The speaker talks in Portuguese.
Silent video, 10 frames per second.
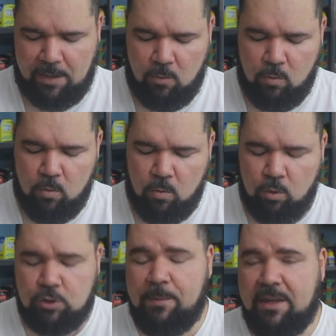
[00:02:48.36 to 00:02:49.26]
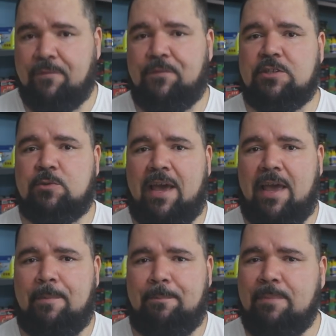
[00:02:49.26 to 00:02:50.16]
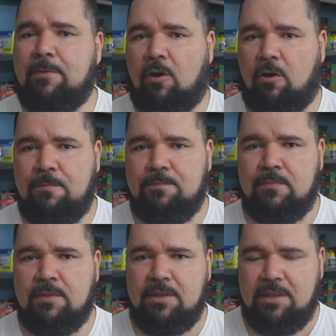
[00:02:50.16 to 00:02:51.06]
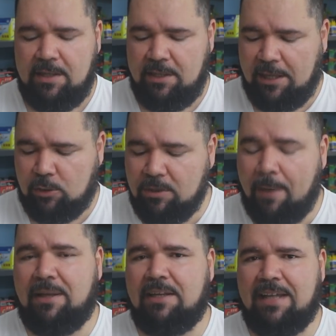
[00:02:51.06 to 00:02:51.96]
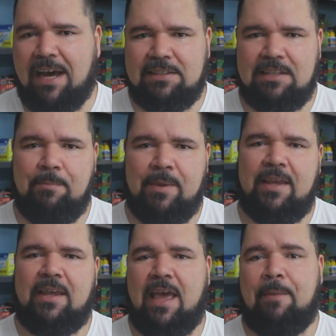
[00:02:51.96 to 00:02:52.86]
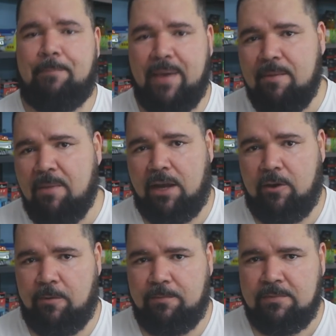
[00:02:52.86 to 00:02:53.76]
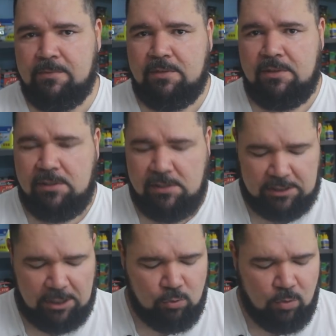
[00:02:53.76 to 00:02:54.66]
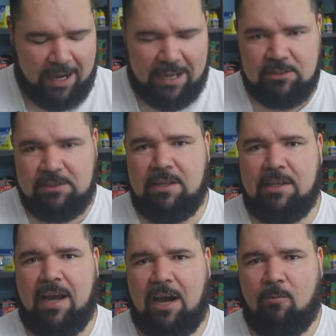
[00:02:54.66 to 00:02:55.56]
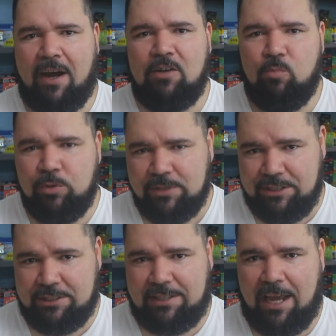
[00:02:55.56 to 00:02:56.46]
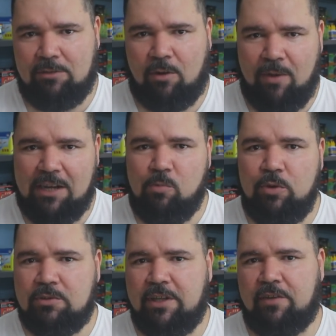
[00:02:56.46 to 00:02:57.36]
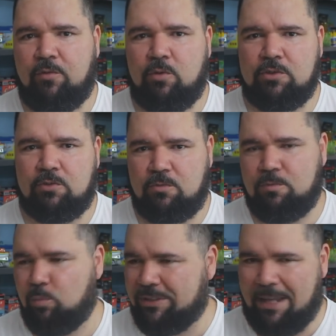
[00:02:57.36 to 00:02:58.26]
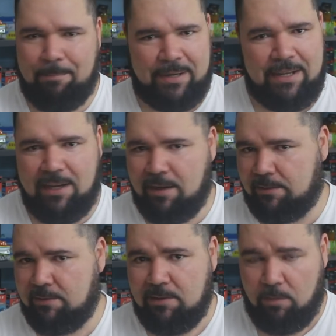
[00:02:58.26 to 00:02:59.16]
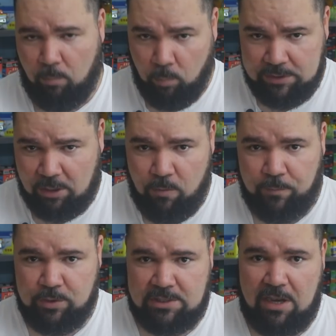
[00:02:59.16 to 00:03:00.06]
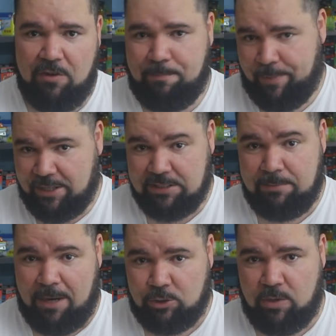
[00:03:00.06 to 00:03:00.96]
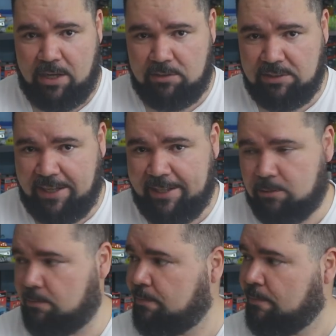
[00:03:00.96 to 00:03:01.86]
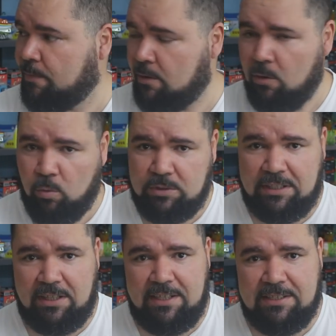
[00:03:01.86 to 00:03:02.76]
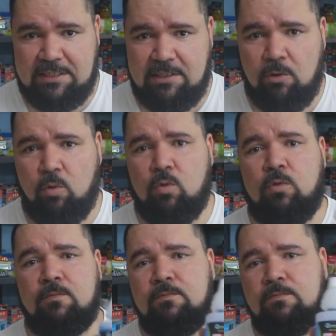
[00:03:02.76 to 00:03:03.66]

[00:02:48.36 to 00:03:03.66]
o custo-benefício é bem melhor e a durabilidade também é bem maior. Então, no caso de aquário muito agitado, aquário muito nervoso, com muita briga, muita confusão e peixe se machucando direto, utilize o